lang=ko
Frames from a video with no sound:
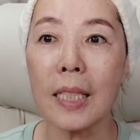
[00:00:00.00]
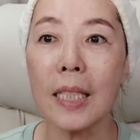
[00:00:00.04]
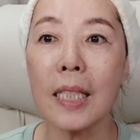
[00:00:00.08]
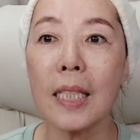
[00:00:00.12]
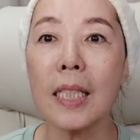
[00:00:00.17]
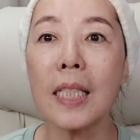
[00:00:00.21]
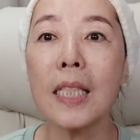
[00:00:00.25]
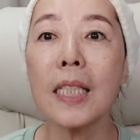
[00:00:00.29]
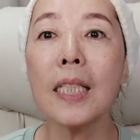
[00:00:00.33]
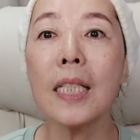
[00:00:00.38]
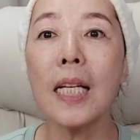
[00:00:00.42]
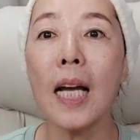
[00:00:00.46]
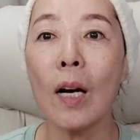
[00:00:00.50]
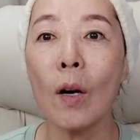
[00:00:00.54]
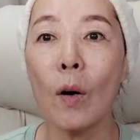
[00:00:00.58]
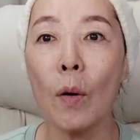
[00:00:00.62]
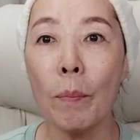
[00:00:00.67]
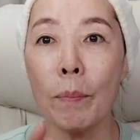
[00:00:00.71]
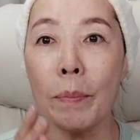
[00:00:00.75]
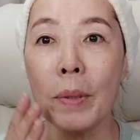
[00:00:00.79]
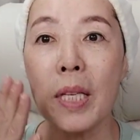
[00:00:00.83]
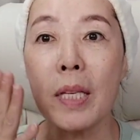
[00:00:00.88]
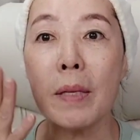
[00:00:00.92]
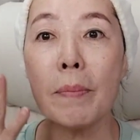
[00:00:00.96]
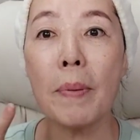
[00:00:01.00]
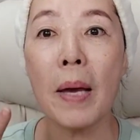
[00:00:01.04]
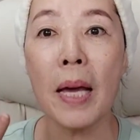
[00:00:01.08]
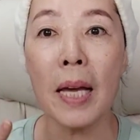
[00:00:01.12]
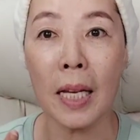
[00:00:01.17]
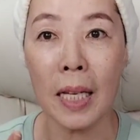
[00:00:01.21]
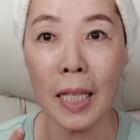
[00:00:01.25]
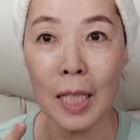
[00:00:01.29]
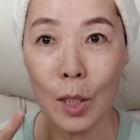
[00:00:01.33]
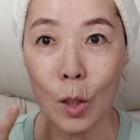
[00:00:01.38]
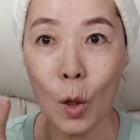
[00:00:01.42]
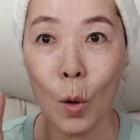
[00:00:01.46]
신기한 건
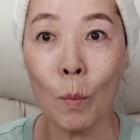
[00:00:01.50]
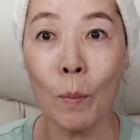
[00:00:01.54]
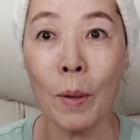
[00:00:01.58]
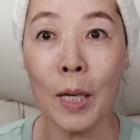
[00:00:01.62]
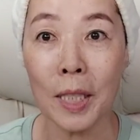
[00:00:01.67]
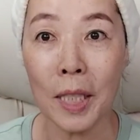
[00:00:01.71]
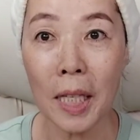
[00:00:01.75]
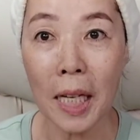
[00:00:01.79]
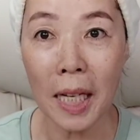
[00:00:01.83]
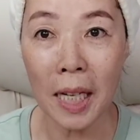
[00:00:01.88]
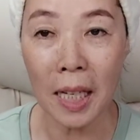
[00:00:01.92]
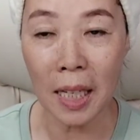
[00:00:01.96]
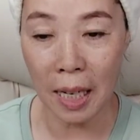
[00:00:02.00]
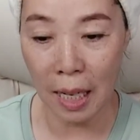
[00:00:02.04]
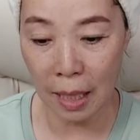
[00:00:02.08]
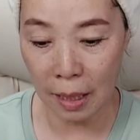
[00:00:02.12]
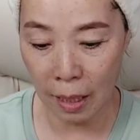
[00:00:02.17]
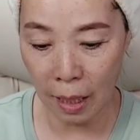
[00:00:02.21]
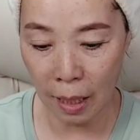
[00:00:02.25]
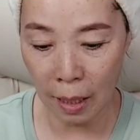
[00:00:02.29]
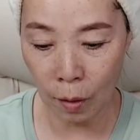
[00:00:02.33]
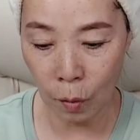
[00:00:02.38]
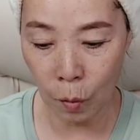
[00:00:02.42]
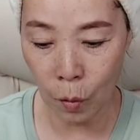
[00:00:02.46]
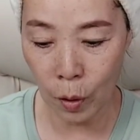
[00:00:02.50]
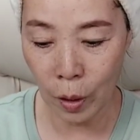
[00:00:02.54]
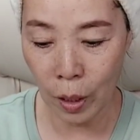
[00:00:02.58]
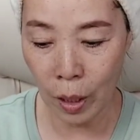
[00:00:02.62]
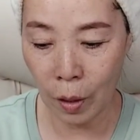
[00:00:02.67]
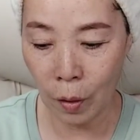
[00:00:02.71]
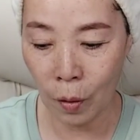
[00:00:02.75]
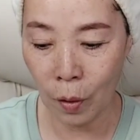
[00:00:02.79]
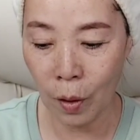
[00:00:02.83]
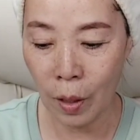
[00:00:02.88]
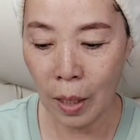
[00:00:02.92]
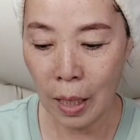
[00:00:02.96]
미백이 정말 살아난다는
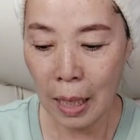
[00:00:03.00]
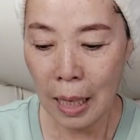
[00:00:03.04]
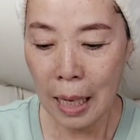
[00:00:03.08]
거예요.